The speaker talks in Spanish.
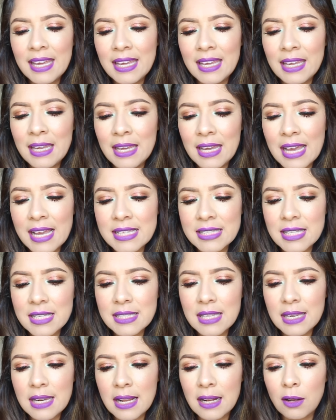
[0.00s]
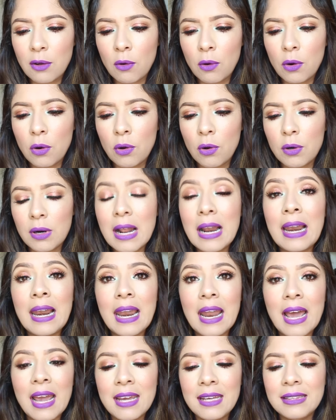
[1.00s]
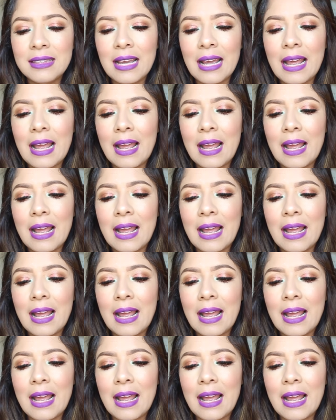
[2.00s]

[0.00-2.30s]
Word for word: Y este es en el color Light